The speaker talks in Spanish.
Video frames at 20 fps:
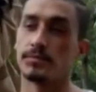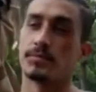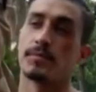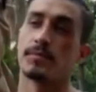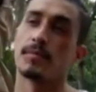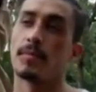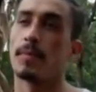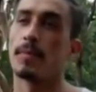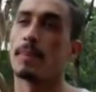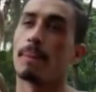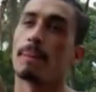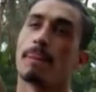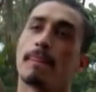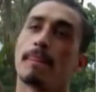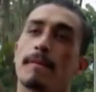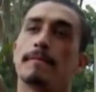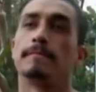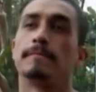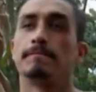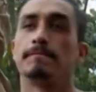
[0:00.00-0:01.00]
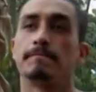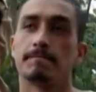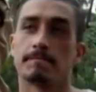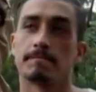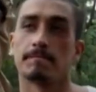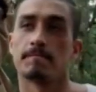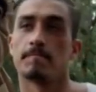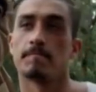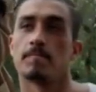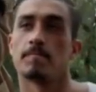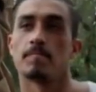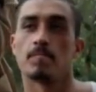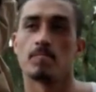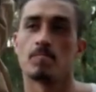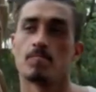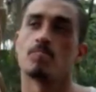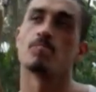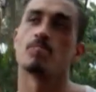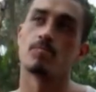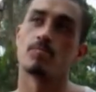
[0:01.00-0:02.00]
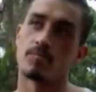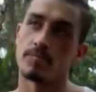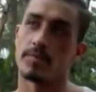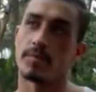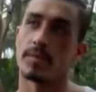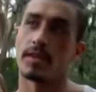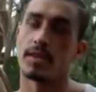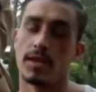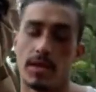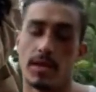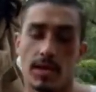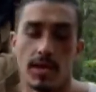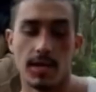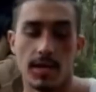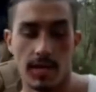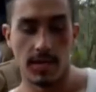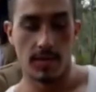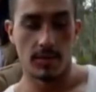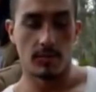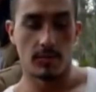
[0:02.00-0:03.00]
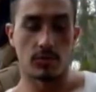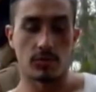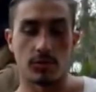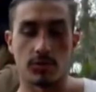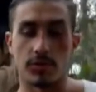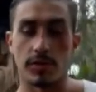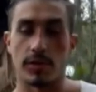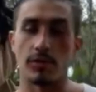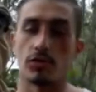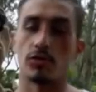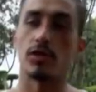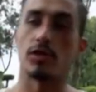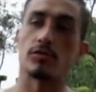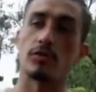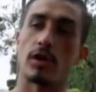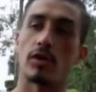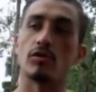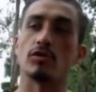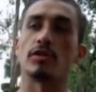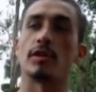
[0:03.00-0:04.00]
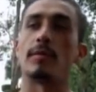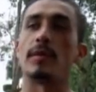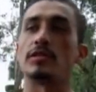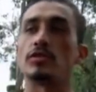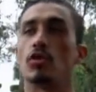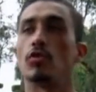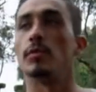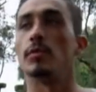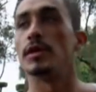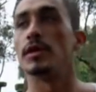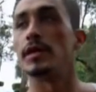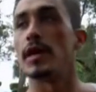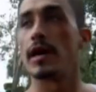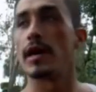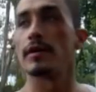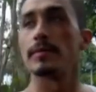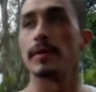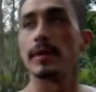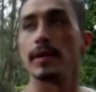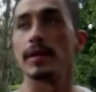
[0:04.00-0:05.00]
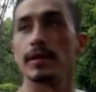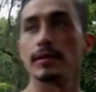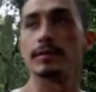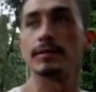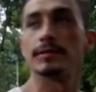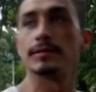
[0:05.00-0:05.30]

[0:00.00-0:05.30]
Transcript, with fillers: ¿Cómo que en parte? Habla claro. Pues usted no ha hecho otra cosa más que humillarme.